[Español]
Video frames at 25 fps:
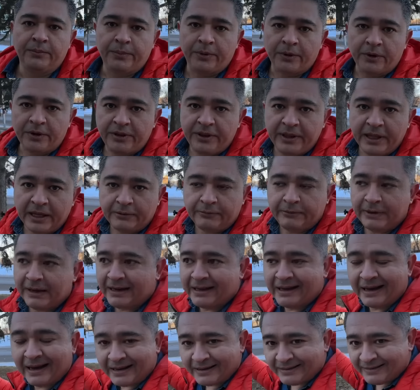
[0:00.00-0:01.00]
Por cierto, el
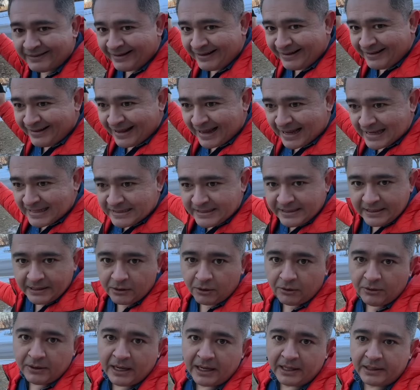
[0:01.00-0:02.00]
cartel de allí con la